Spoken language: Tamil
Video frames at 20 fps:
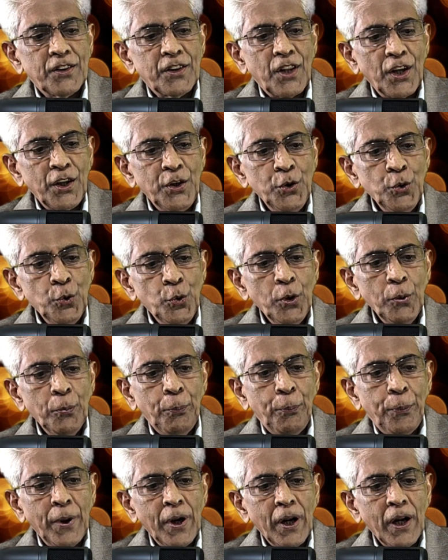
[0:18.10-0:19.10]
தன்னூன்
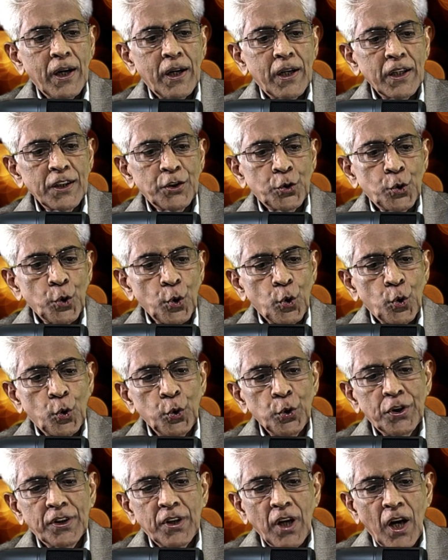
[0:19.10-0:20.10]

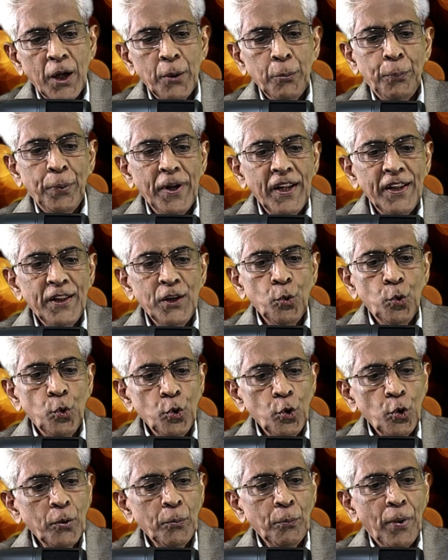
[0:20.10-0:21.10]
பெருக்கத்துக்கு தான் பெரிது
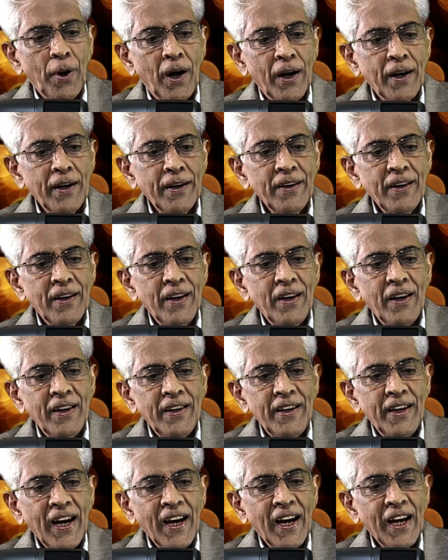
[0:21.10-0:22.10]
ஊனுண்பான்
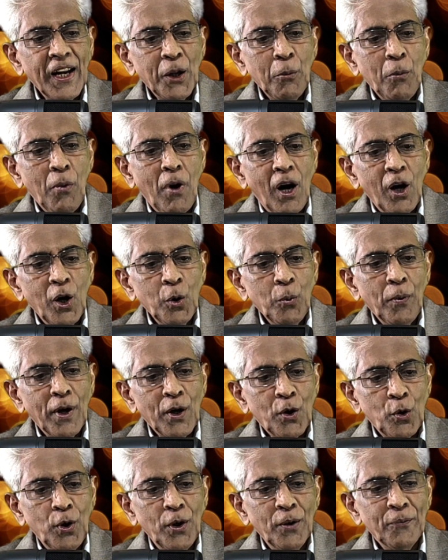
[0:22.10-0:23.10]
எங்கனம் ஆளும்
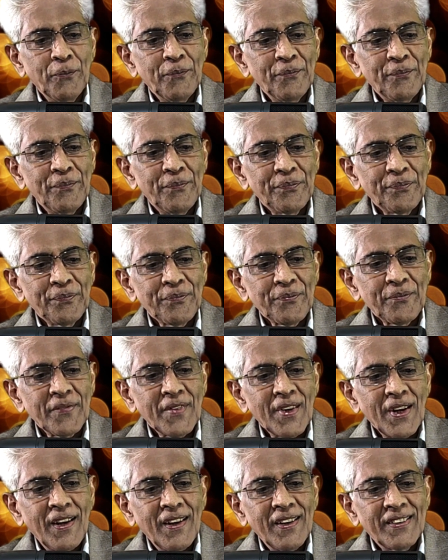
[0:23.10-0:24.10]
அருள்
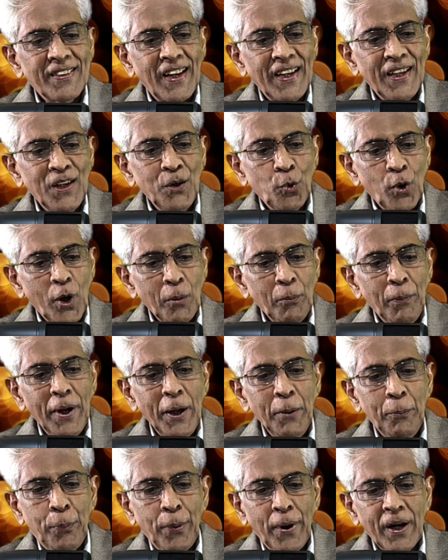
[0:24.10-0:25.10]
தன்
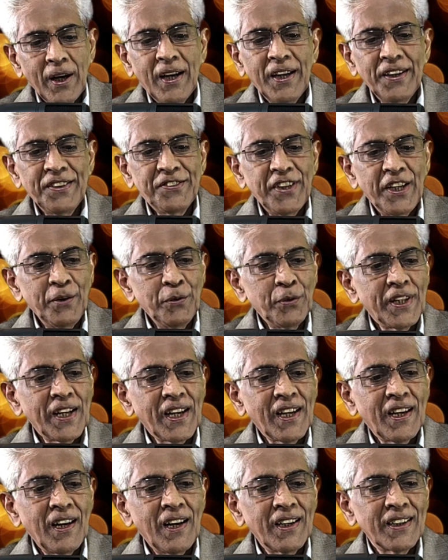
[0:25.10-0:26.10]
உடம்பை பருக்கச்
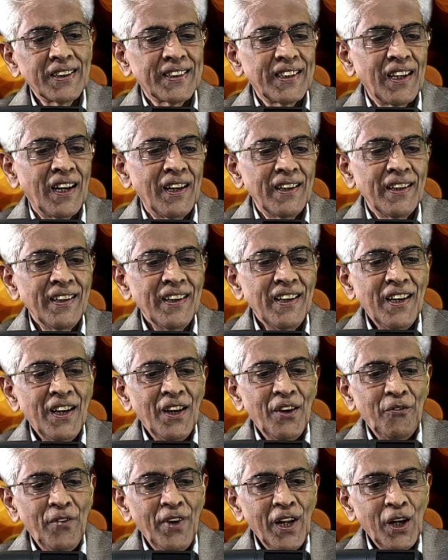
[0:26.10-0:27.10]
செய்வதற்காகத்தான்
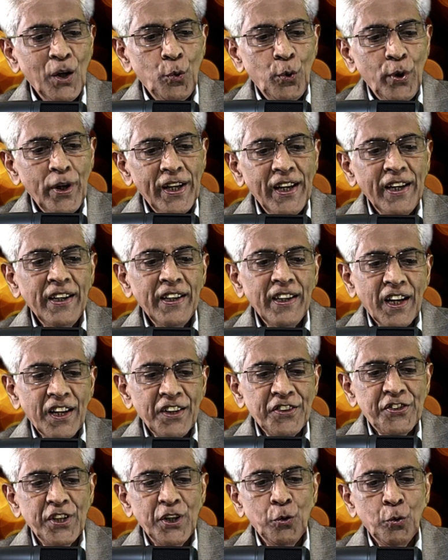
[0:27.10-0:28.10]
வேறு உயிரின்
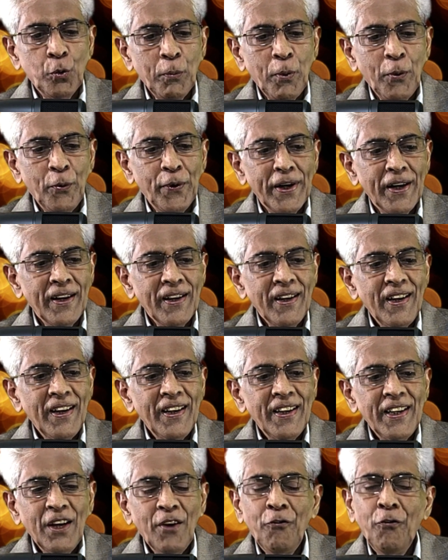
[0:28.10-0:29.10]
இறைச்சி உண்டுவன்
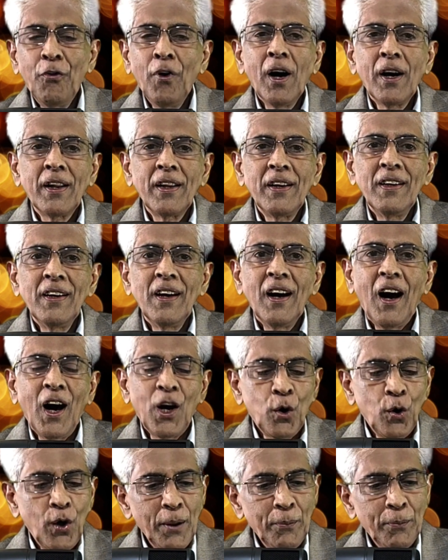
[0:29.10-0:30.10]
எவ்வாறு
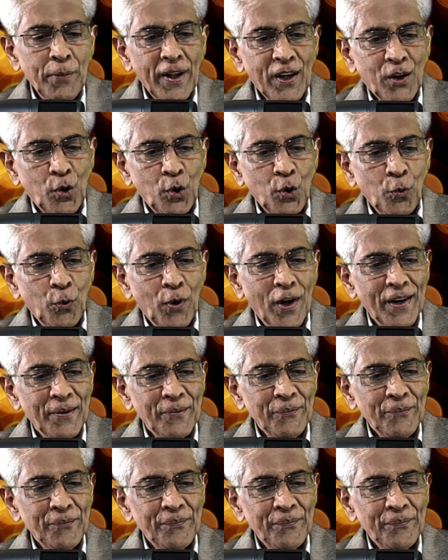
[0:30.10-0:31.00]
அருளை மேற்கொள்வான்